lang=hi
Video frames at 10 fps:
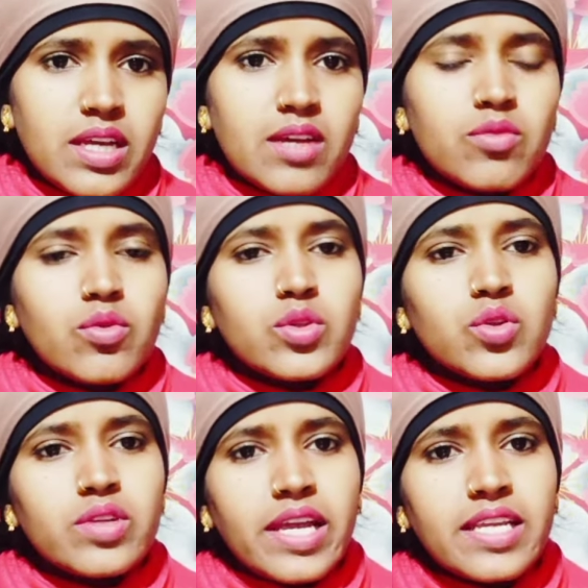है वो
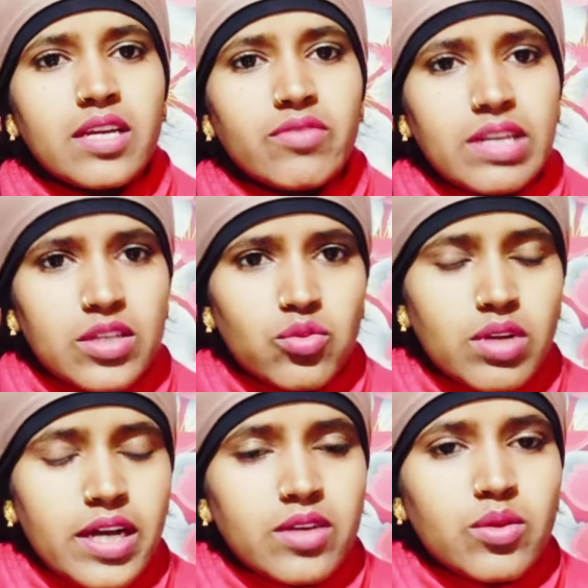तो नई नवेली
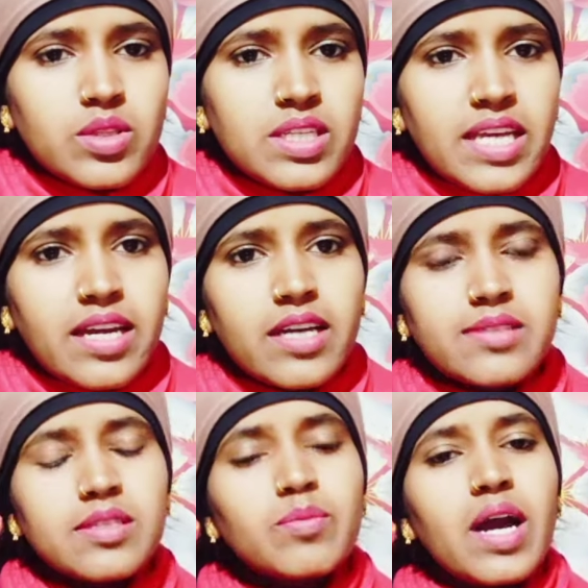दुल्हन होती है घर से